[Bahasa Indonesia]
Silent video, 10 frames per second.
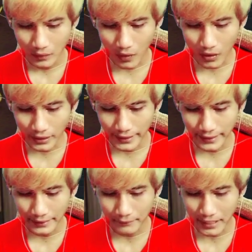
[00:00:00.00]
Oke,
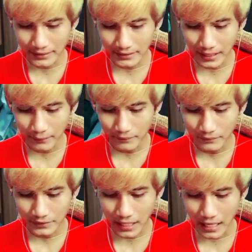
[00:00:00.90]
okay, mantap.
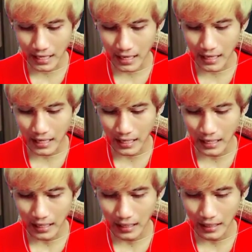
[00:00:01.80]

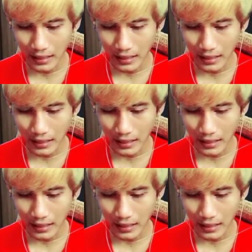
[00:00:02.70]
Nah.